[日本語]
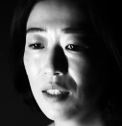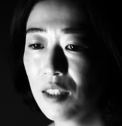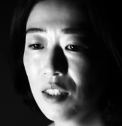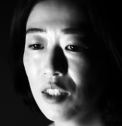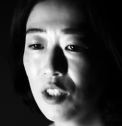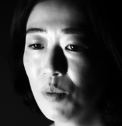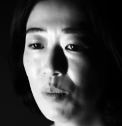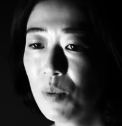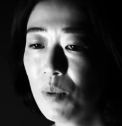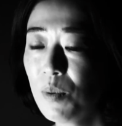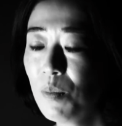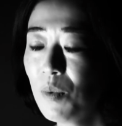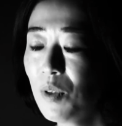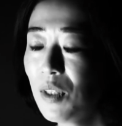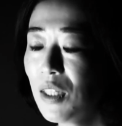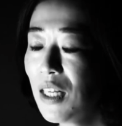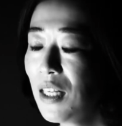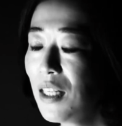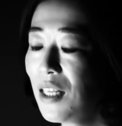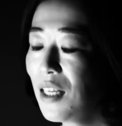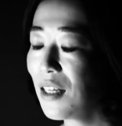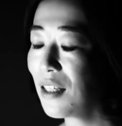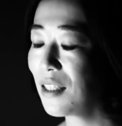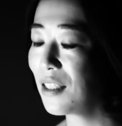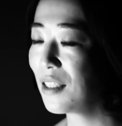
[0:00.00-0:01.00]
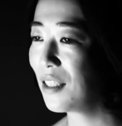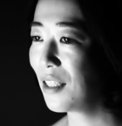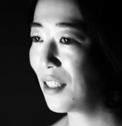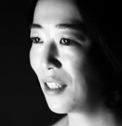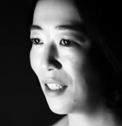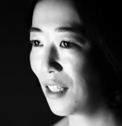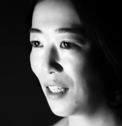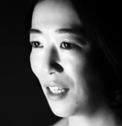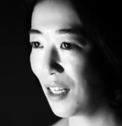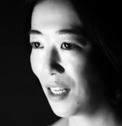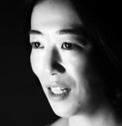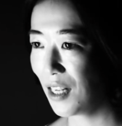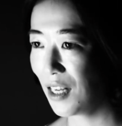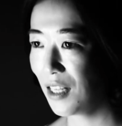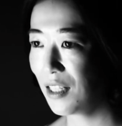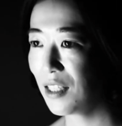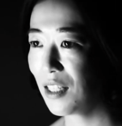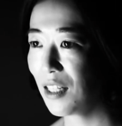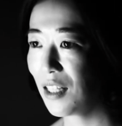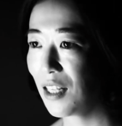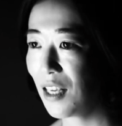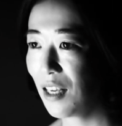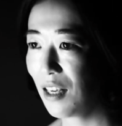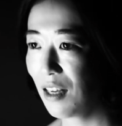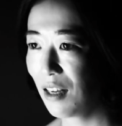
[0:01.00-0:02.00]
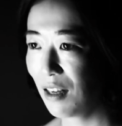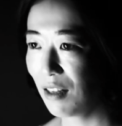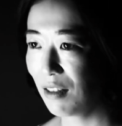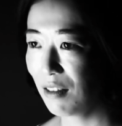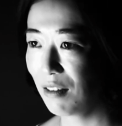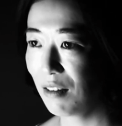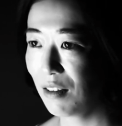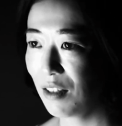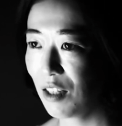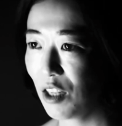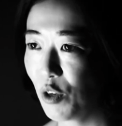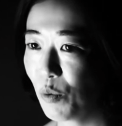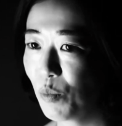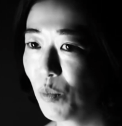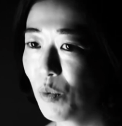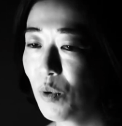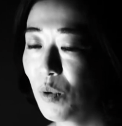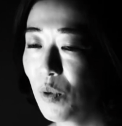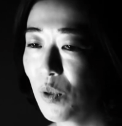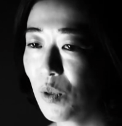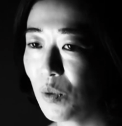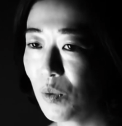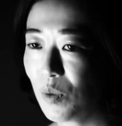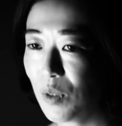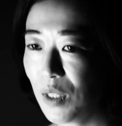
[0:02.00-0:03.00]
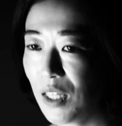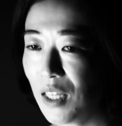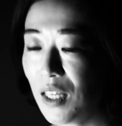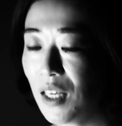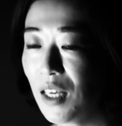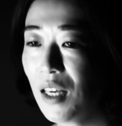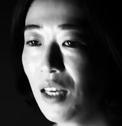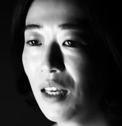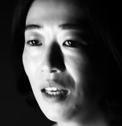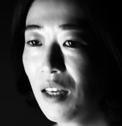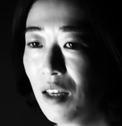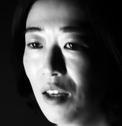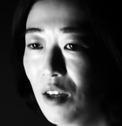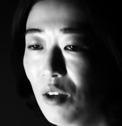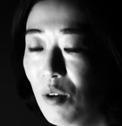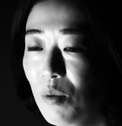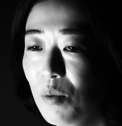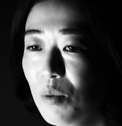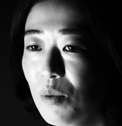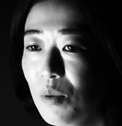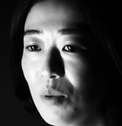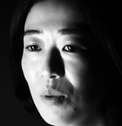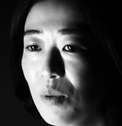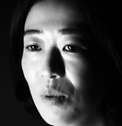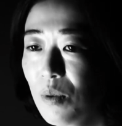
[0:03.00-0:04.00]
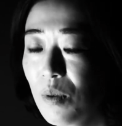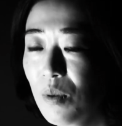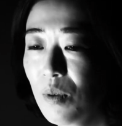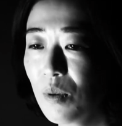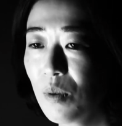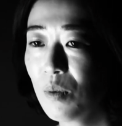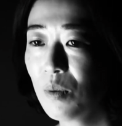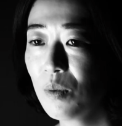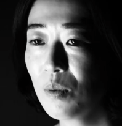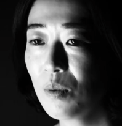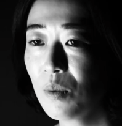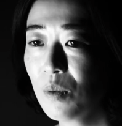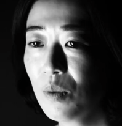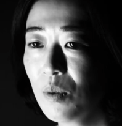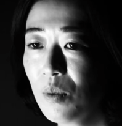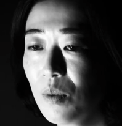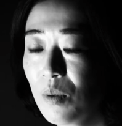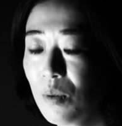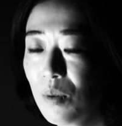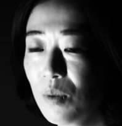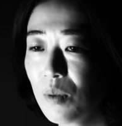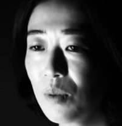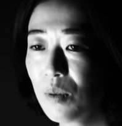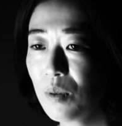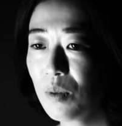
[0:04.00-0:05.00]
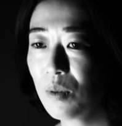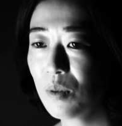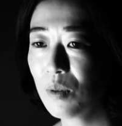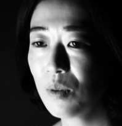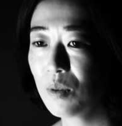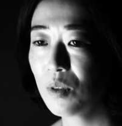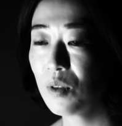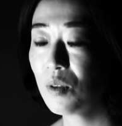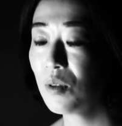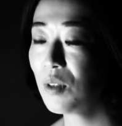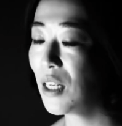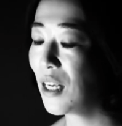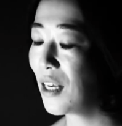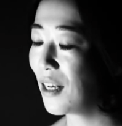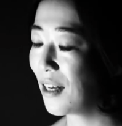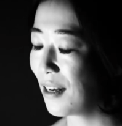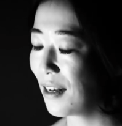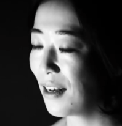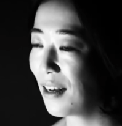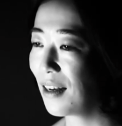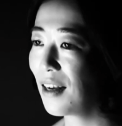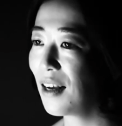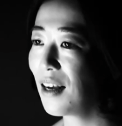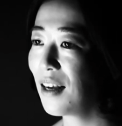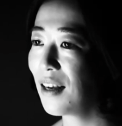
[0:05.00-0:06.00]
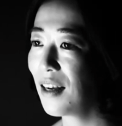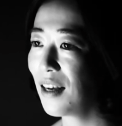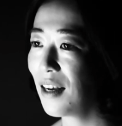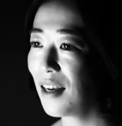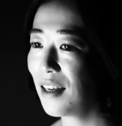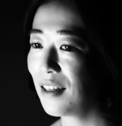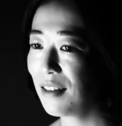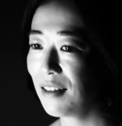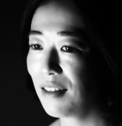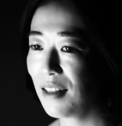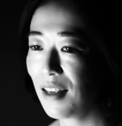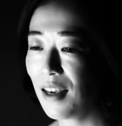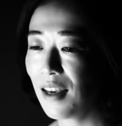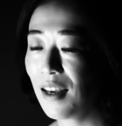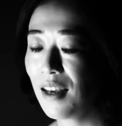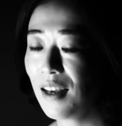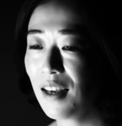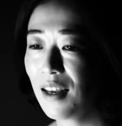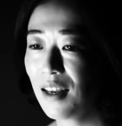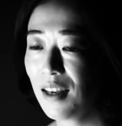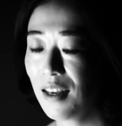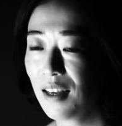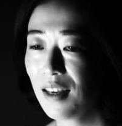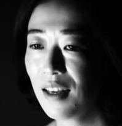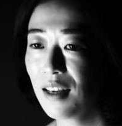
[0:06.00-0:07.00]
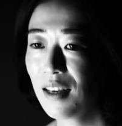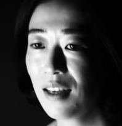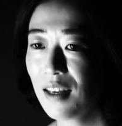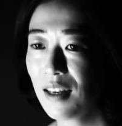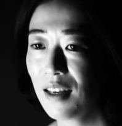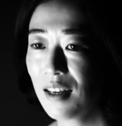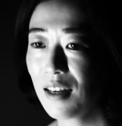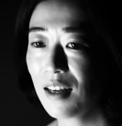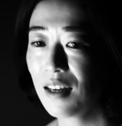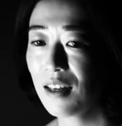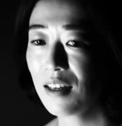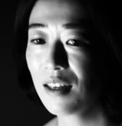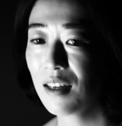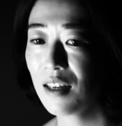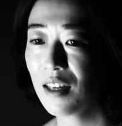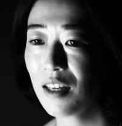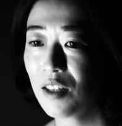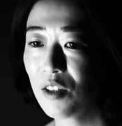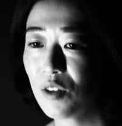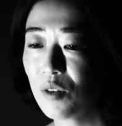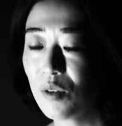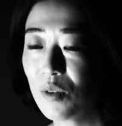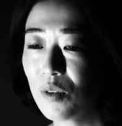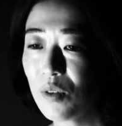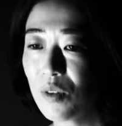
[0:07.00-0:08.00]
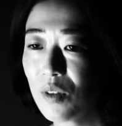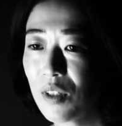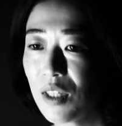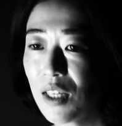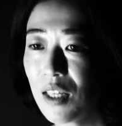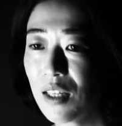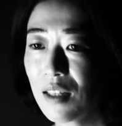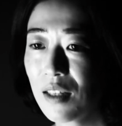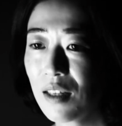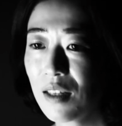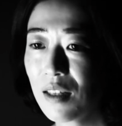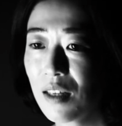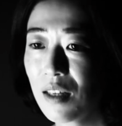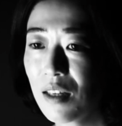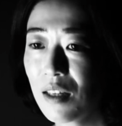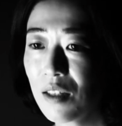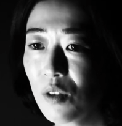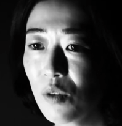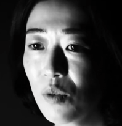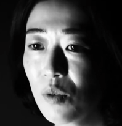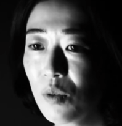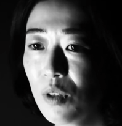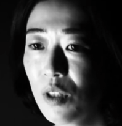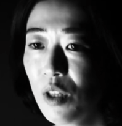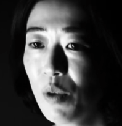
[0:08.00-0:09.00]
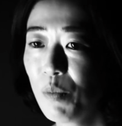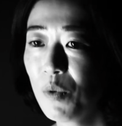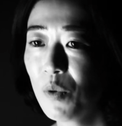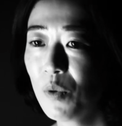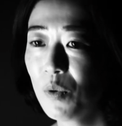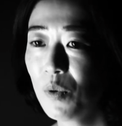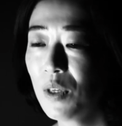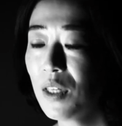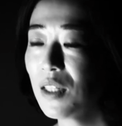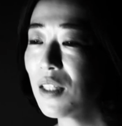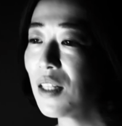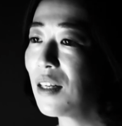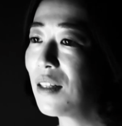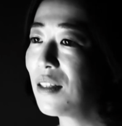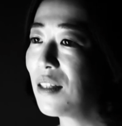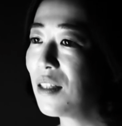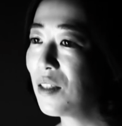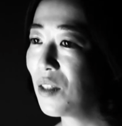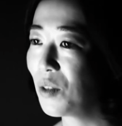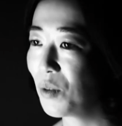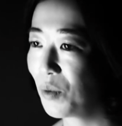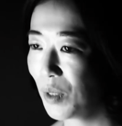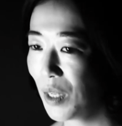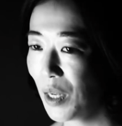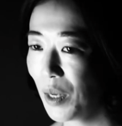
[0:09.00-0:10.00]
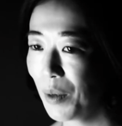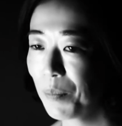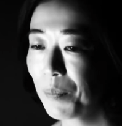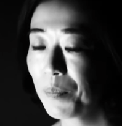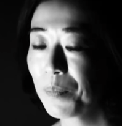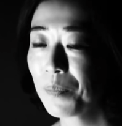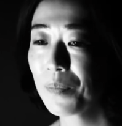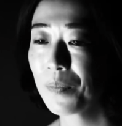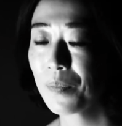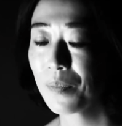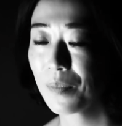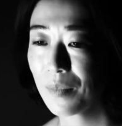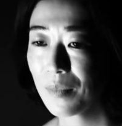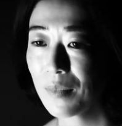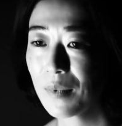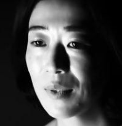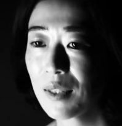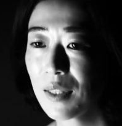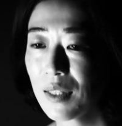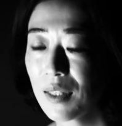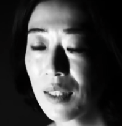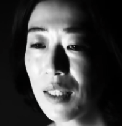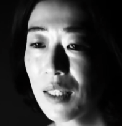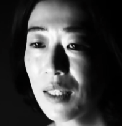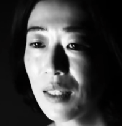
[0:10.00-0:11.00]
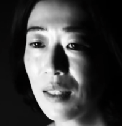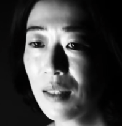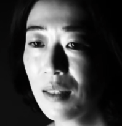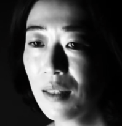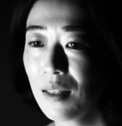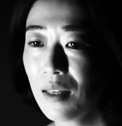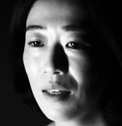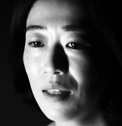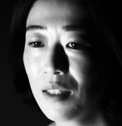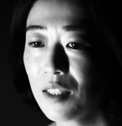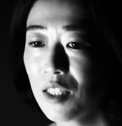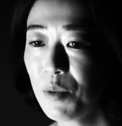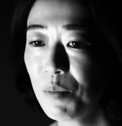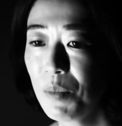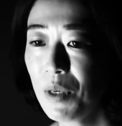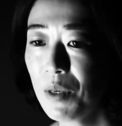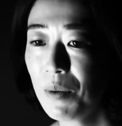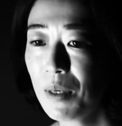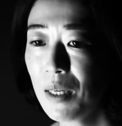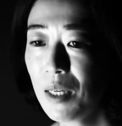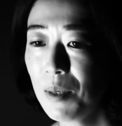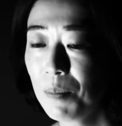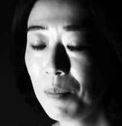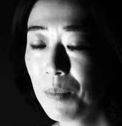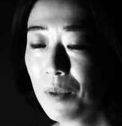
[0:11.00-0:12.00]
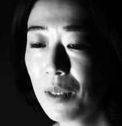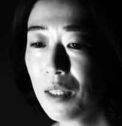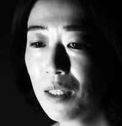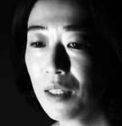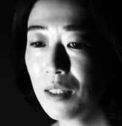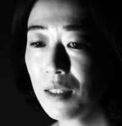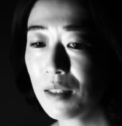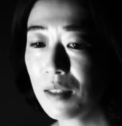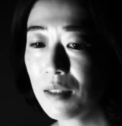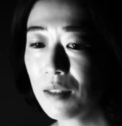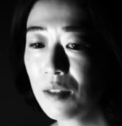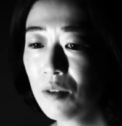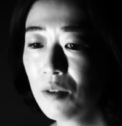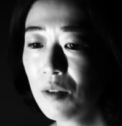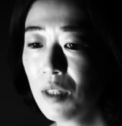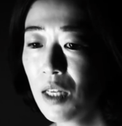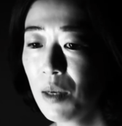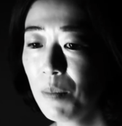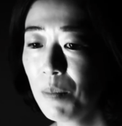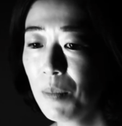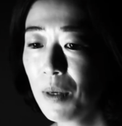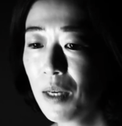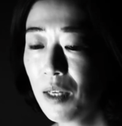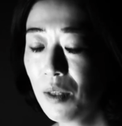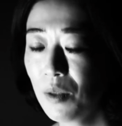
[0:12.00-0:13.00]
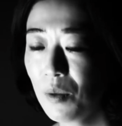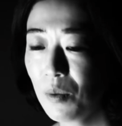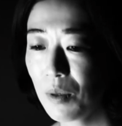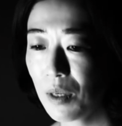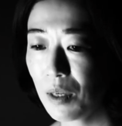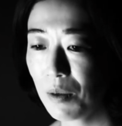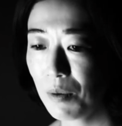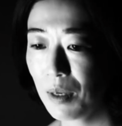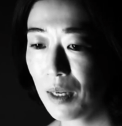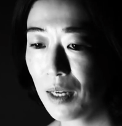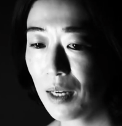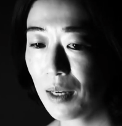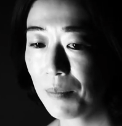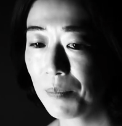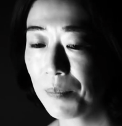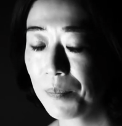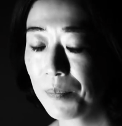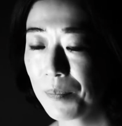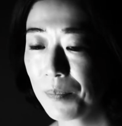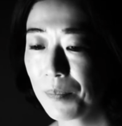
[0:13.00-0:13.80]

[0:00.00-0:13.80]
自分も何かしなきゃいけないんじゃないかって思うように、この本当10年間考えるきっかけがとっても増えたんですよね。初めはやっぱり10年前とかは